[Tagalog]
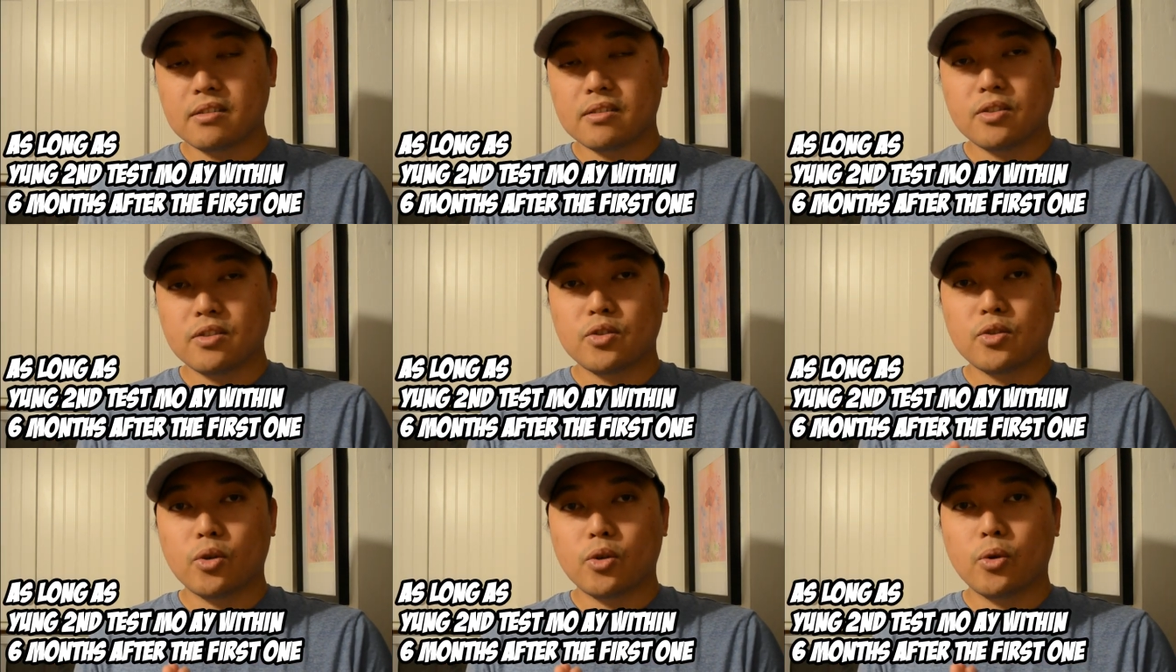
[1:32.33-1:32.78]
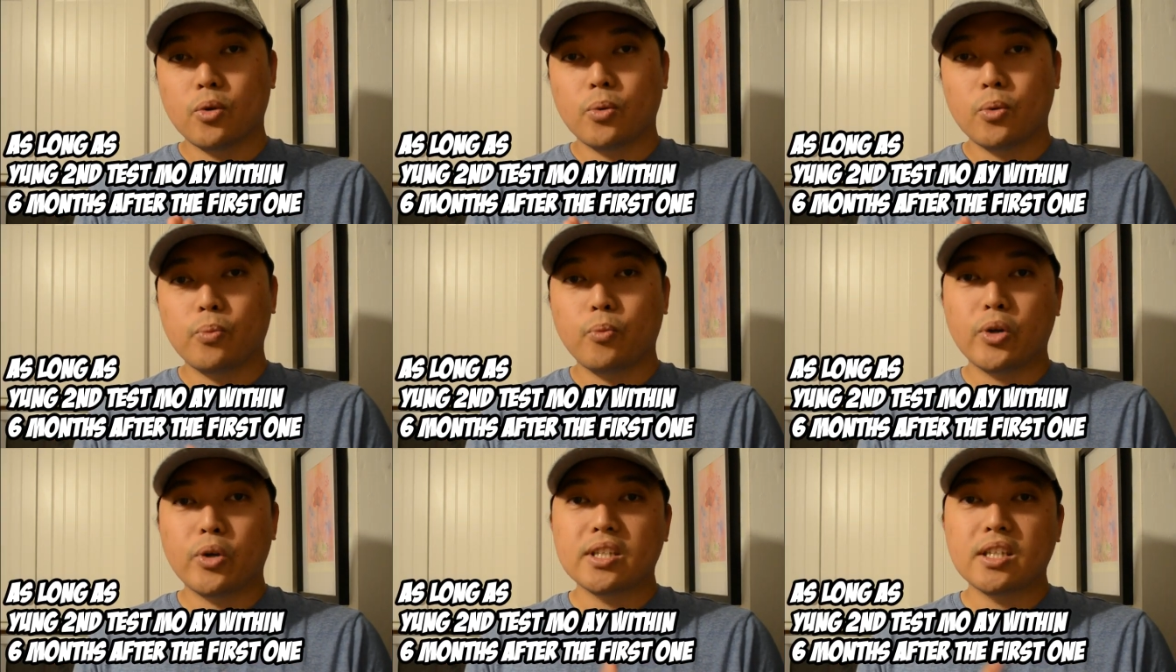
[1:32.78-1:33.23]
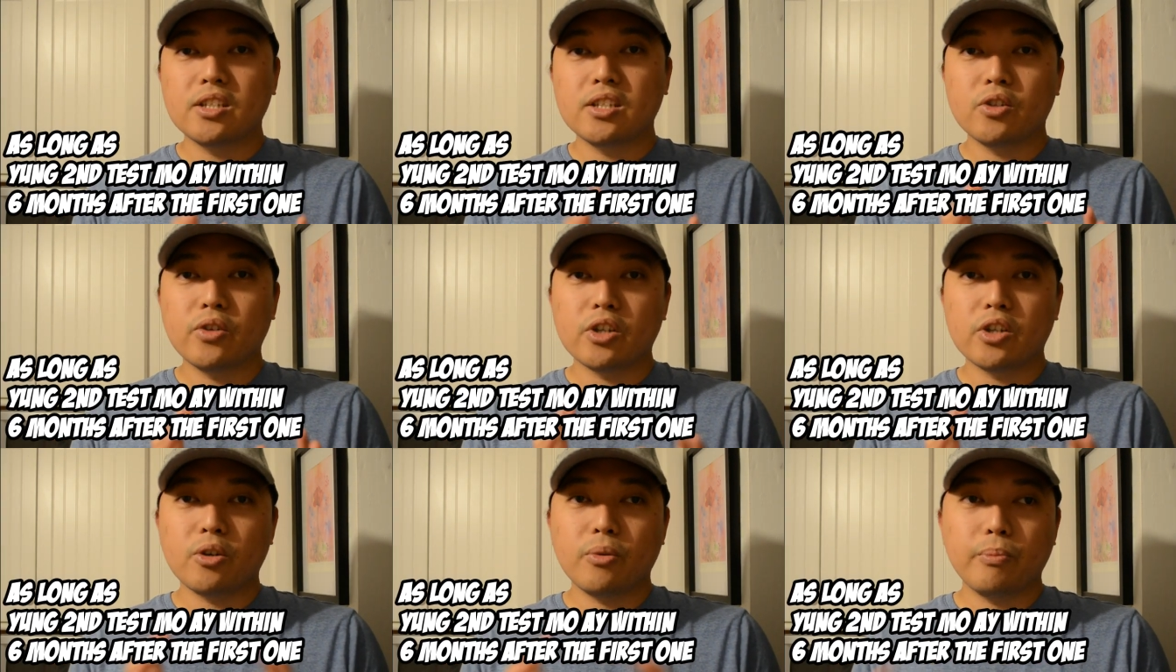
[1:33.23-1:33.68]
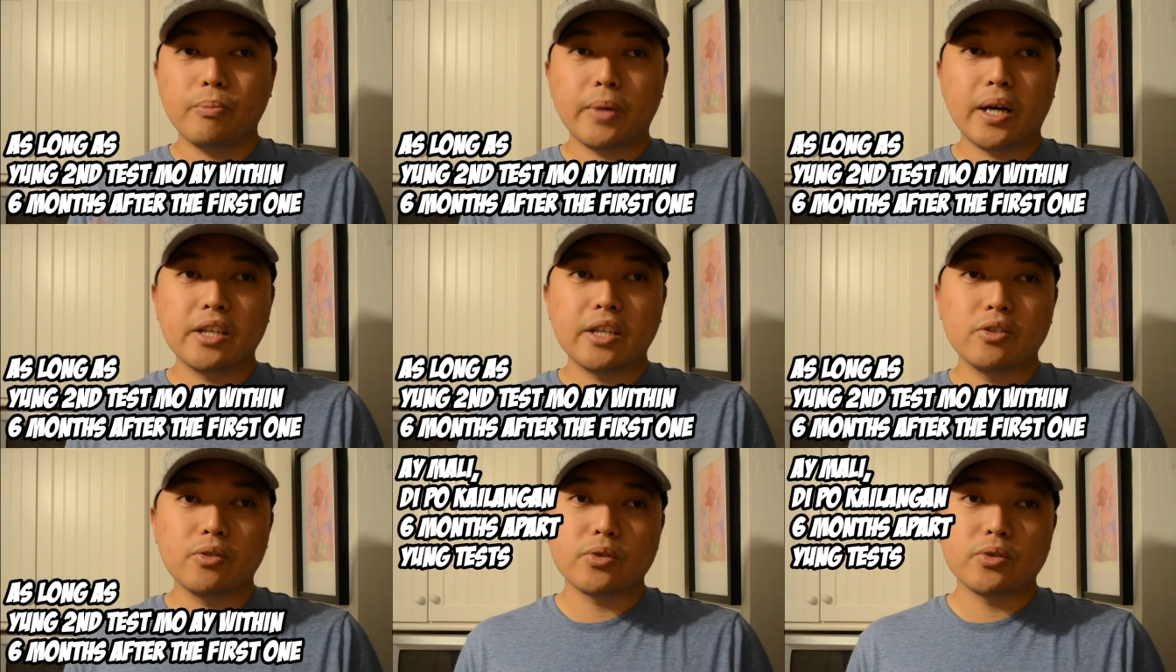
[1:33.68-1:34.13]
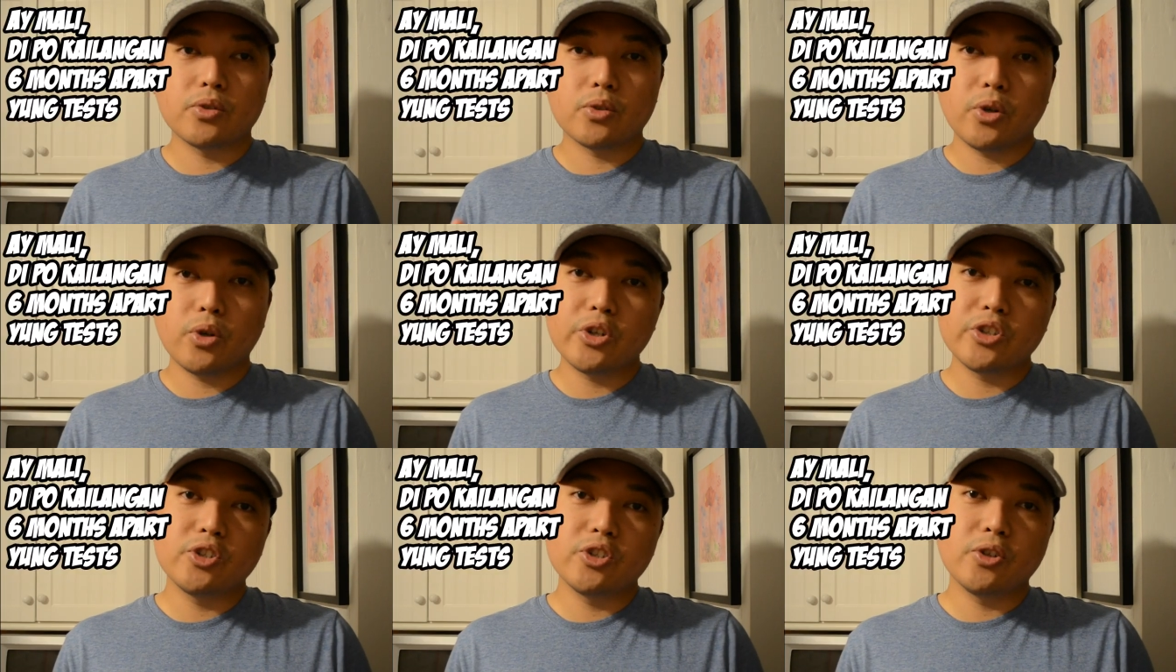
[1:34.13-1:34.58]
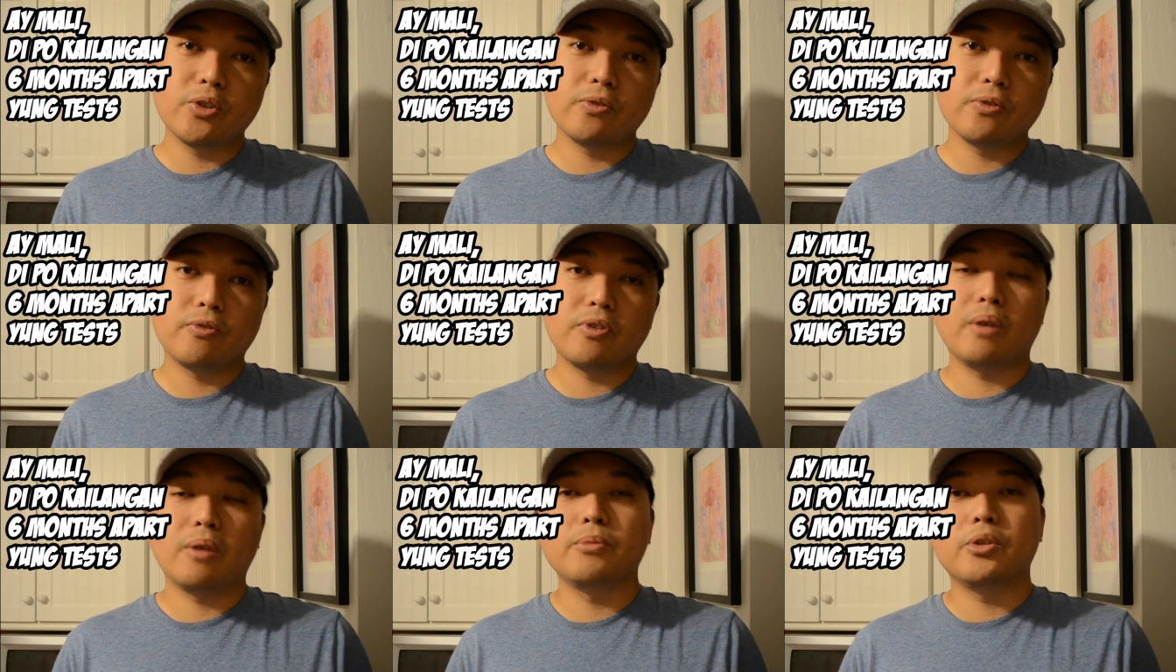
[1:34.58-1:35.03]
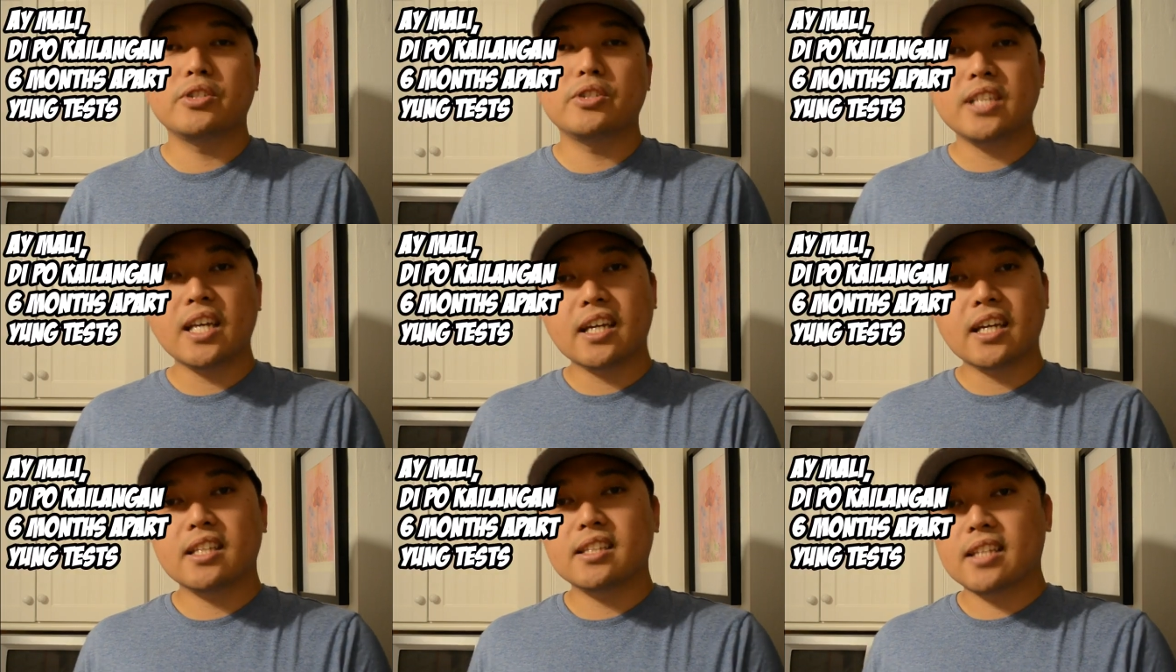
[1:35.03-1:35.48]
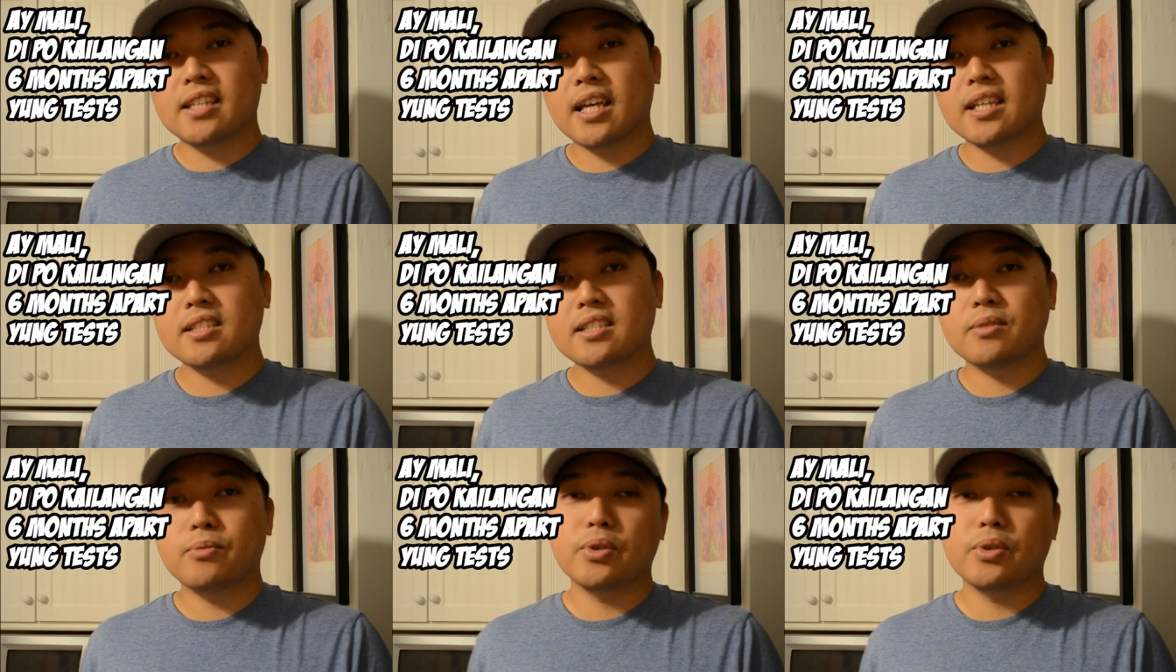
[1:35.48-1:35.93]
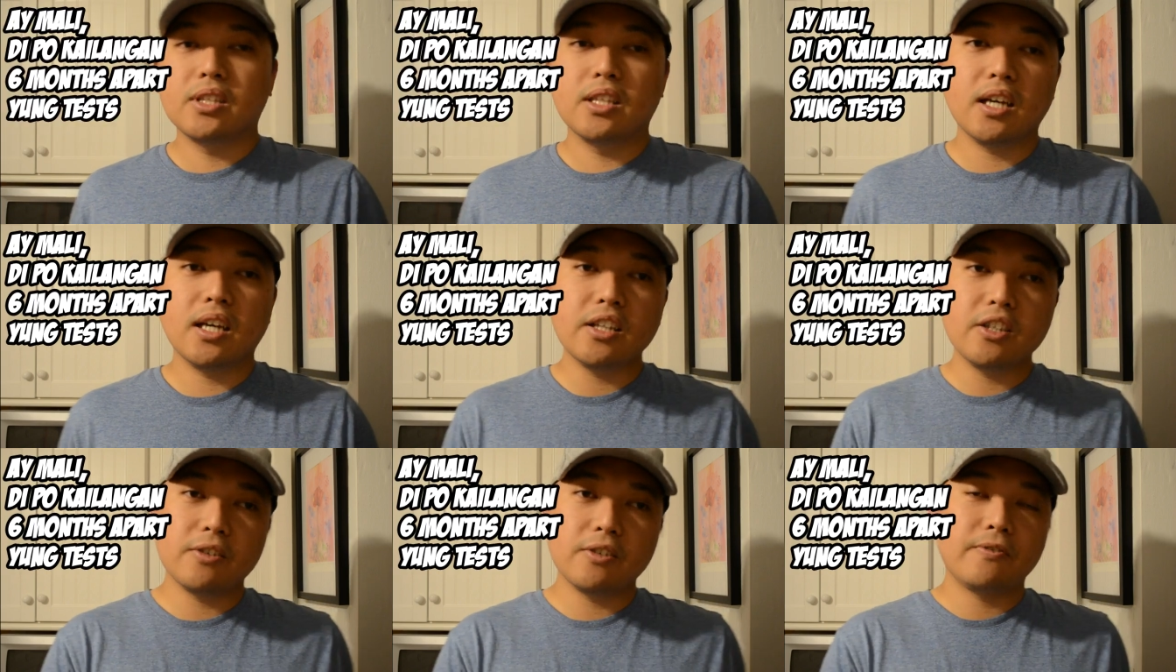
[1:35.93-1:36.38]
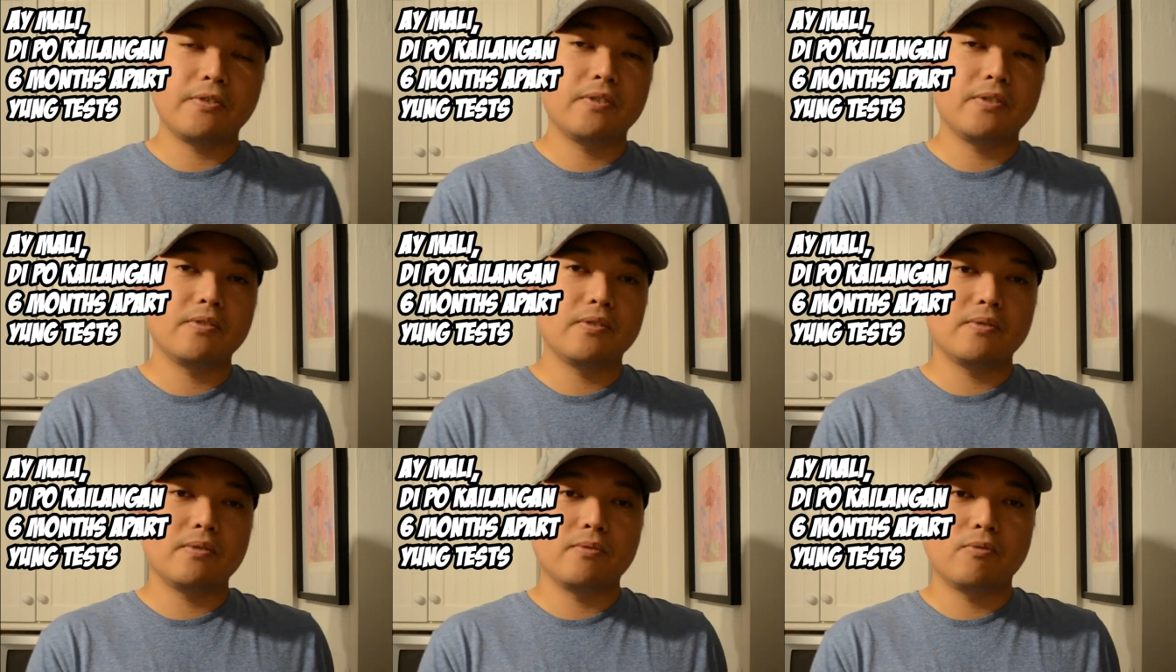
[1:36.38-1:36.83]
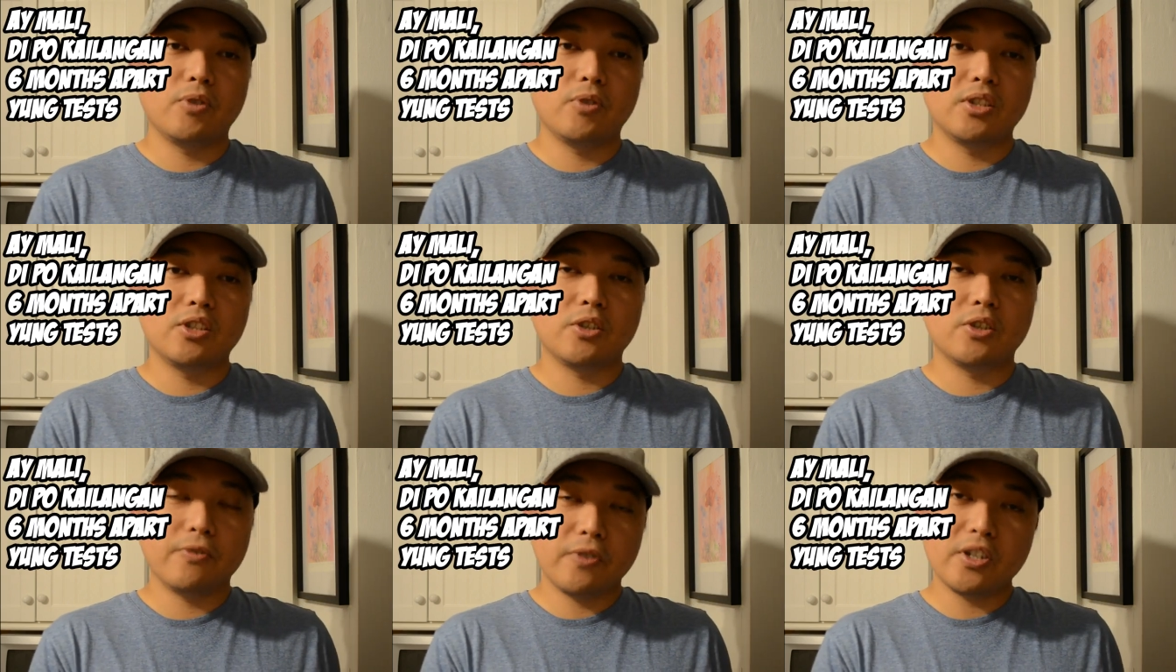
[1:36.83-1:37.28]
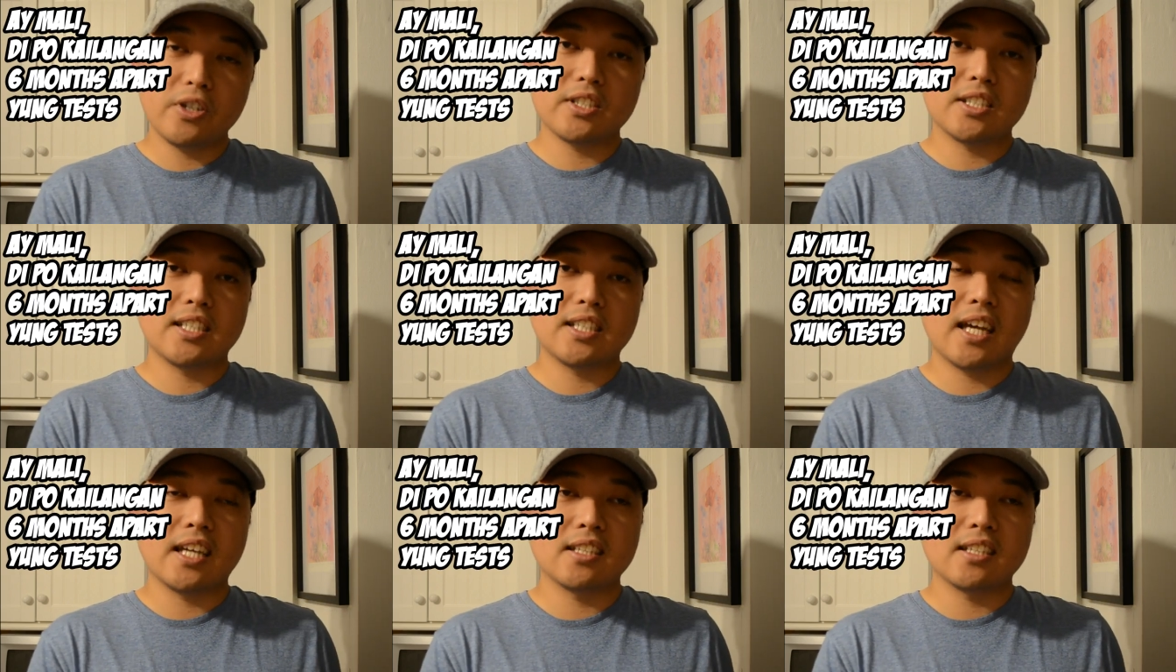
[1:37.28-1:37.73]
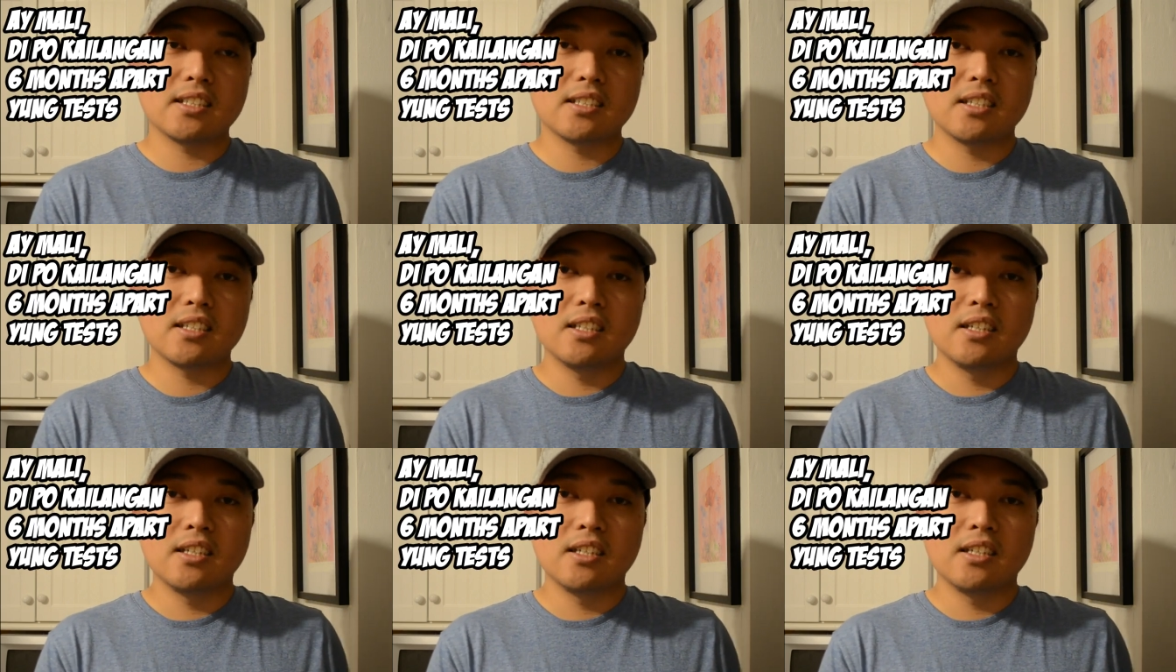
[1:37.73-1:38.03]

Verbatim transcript: So, pwede nyong i-combine yung score nyo from your second test with the other, with your first test.